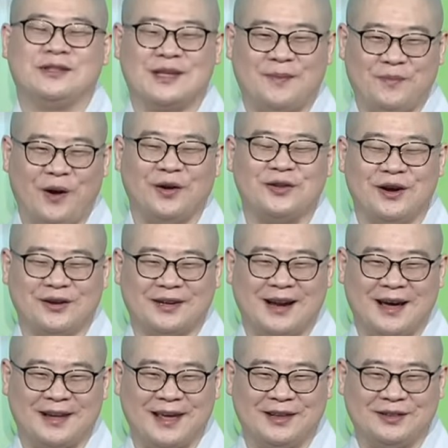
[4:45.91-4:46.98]
이제
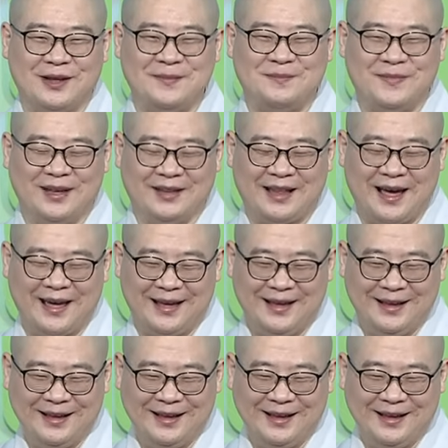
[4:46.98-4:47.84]
번역을 하게 됩니다.